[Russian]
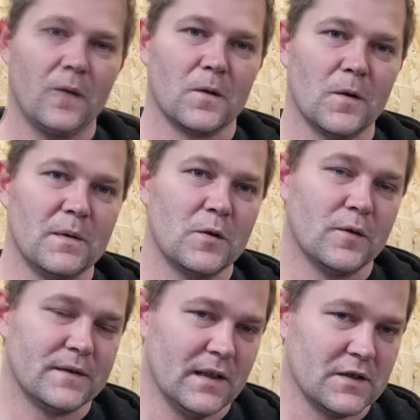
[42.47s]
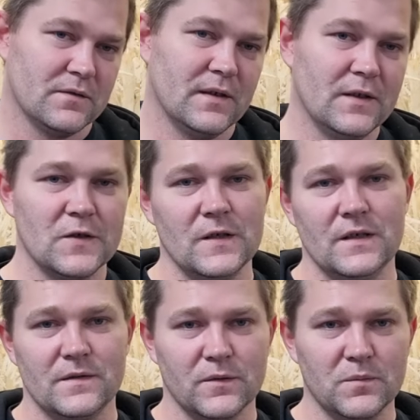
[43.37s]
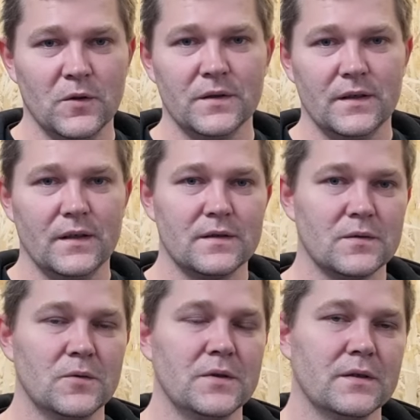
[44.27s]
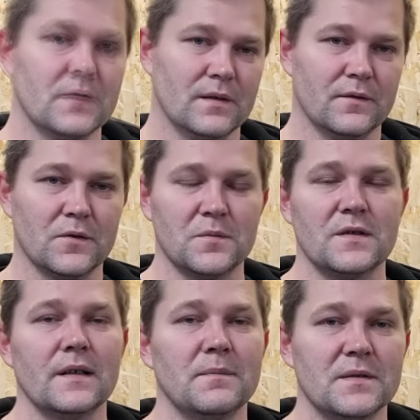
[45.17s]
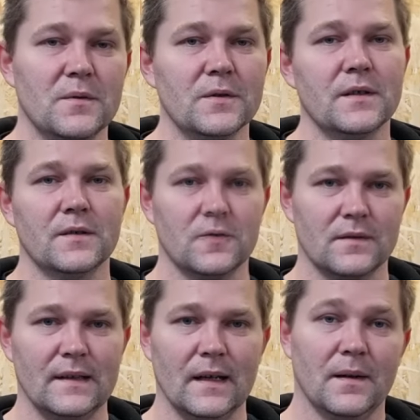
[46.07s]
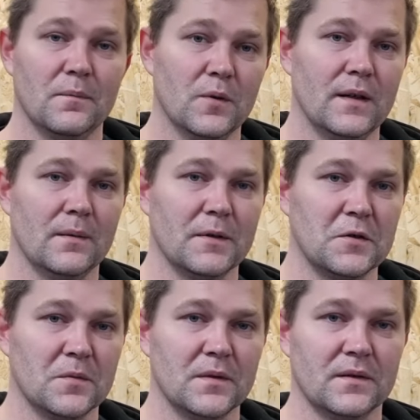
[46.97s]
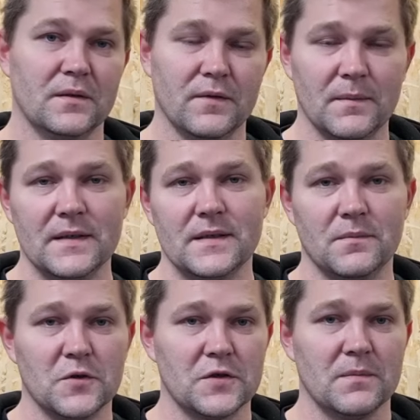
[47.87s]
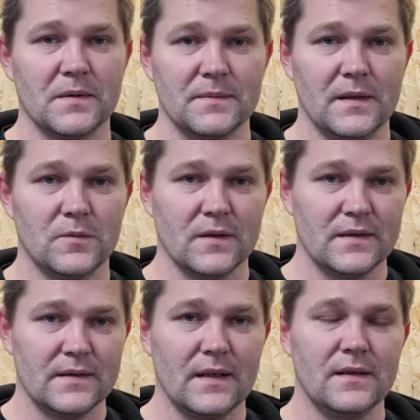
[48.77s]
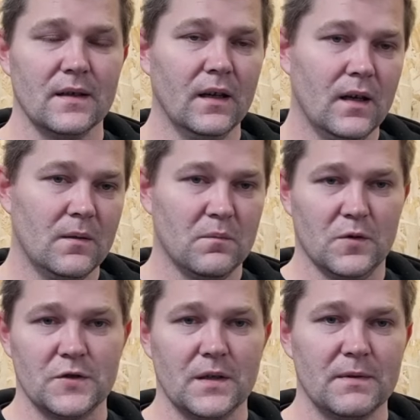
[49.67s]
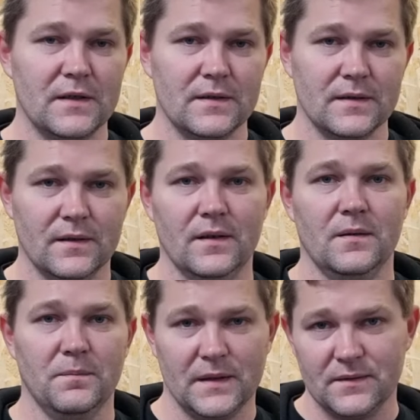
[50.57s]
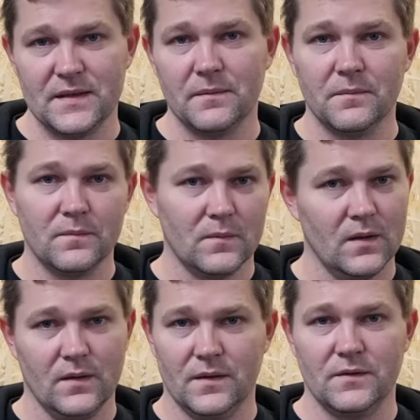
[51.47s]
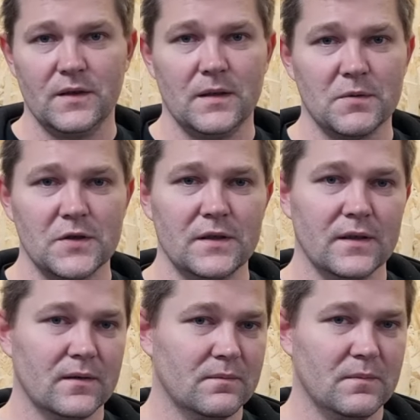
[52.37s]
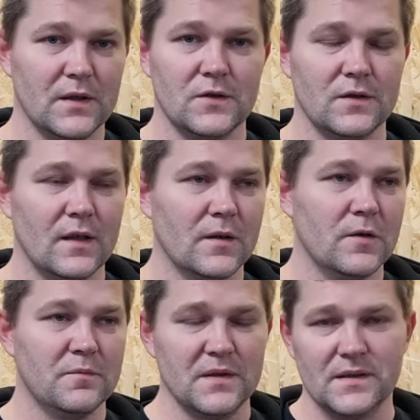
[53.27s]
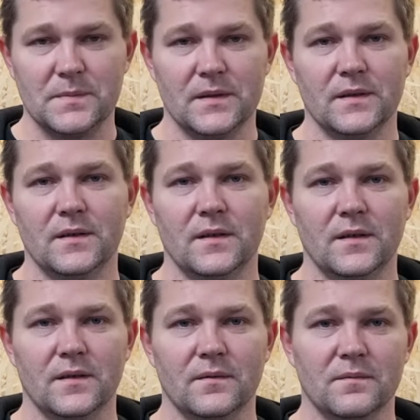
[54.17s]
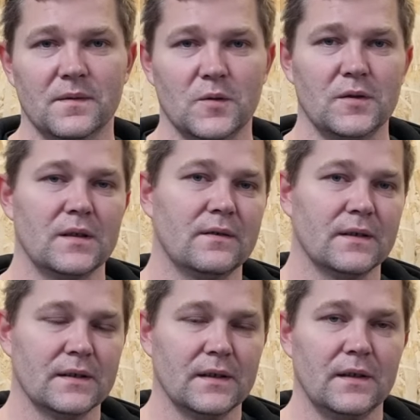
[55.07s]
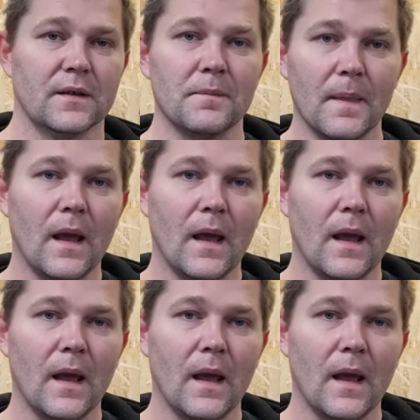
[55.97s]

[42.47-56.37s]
Кроме кофт, также в наличии есть футболки, есть худи, э, в том числе и без молнии. Для более подробной информации можете посмотреть у нас на сайте, можете обратиться к продавцам, э, звоните, пишите. Мерч недорогой, в принципе, э, стоит адекватных денег.